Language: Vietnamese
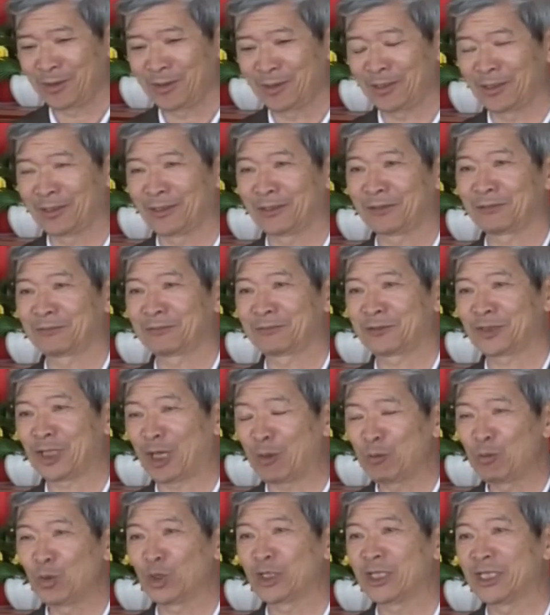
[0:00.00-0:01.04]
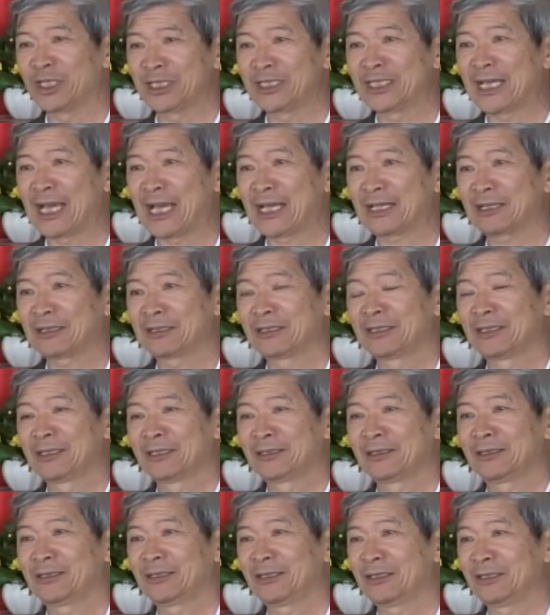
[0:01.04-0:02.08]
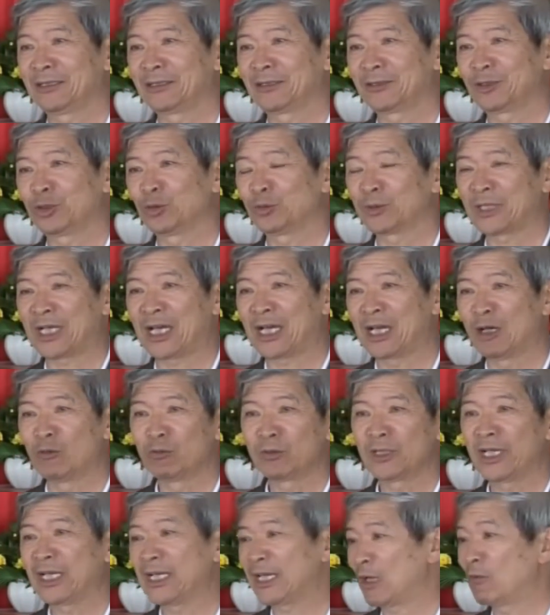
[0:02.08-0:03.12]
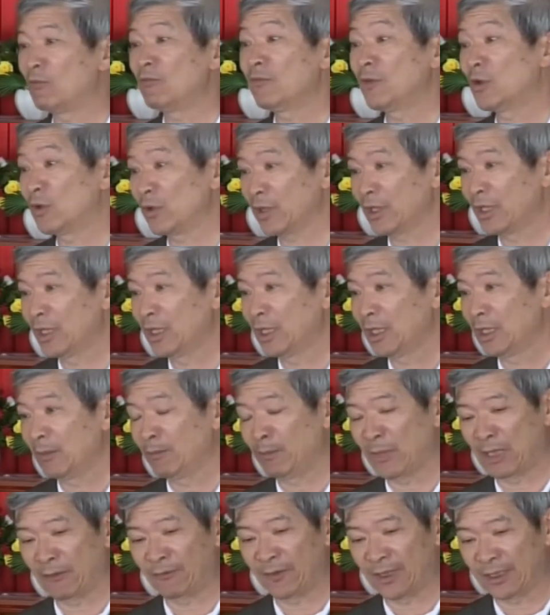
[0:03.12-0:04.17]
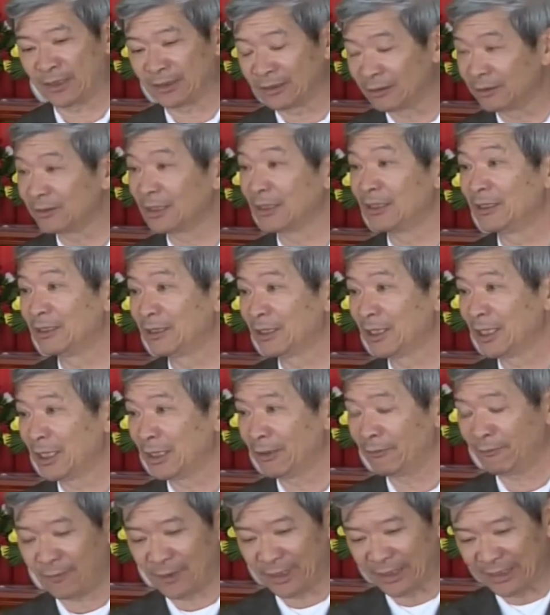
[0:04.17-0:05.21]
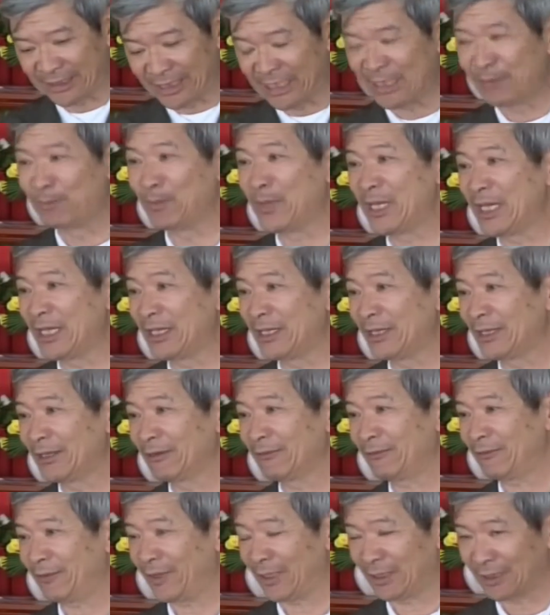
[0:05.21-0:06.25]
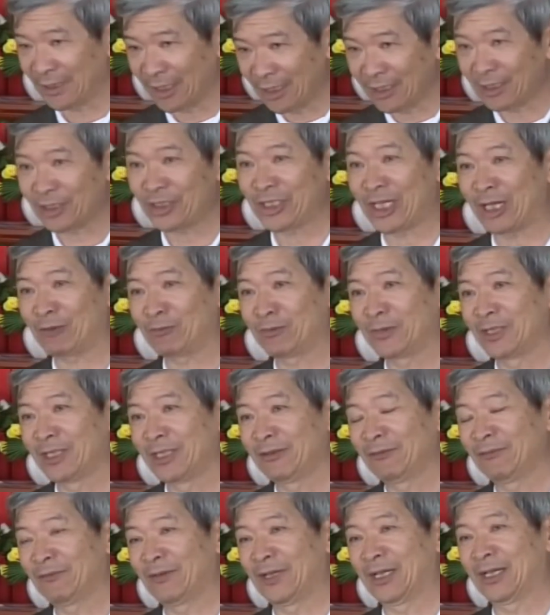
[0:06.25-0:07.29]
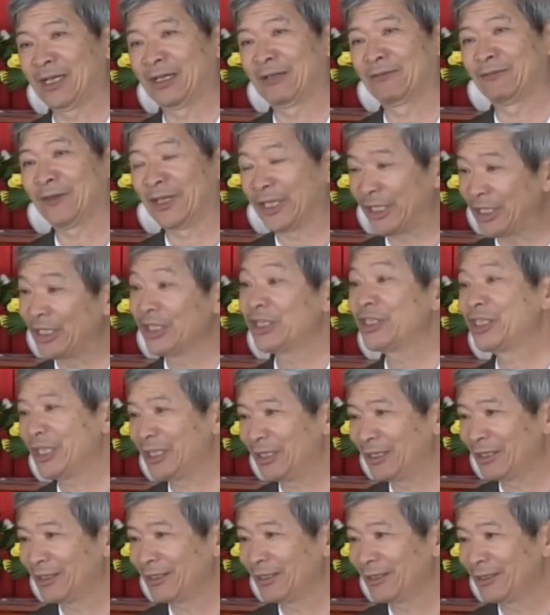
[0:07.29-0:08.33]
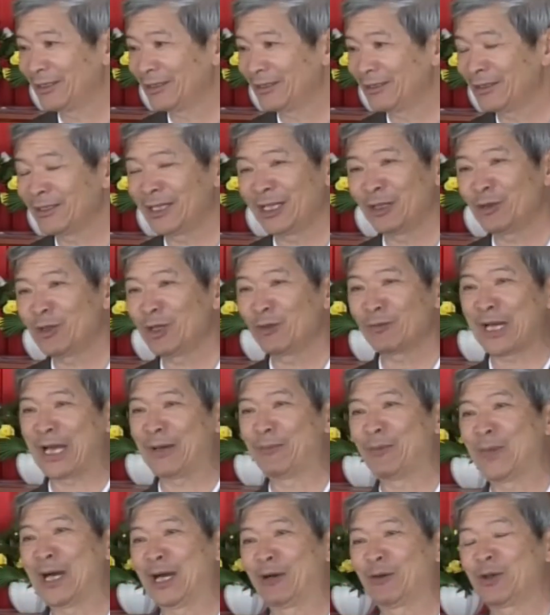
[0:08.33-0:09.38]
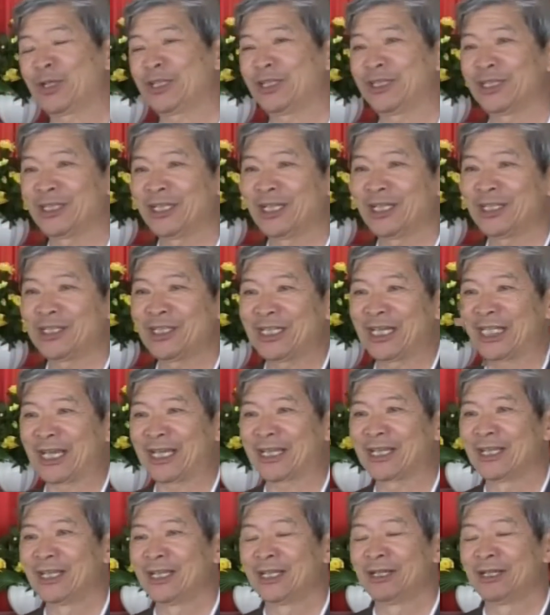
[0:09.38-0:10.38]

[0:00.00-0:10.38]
uh, trong một thời gian thì chúng ta không nên nóng vội mà phải từ từ phải tỉ mỉ phải thận trọng và phải kiên trì chứ nếu không đảm bảo cái sự kiên trì này